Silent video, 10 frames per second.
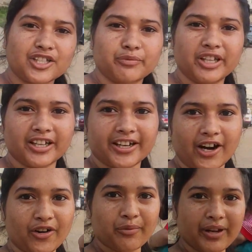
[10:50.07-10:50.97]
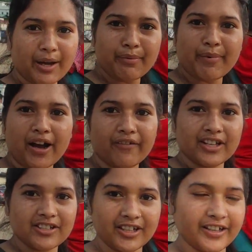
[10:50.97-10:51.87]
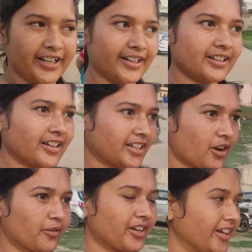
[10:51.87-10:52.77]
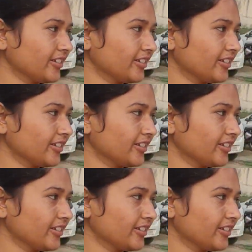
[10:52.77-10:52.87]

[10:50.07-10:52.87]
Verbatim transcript: सुनी के ग्राउंड में यहाँ पे भागवत चल रहा है कथा हो रही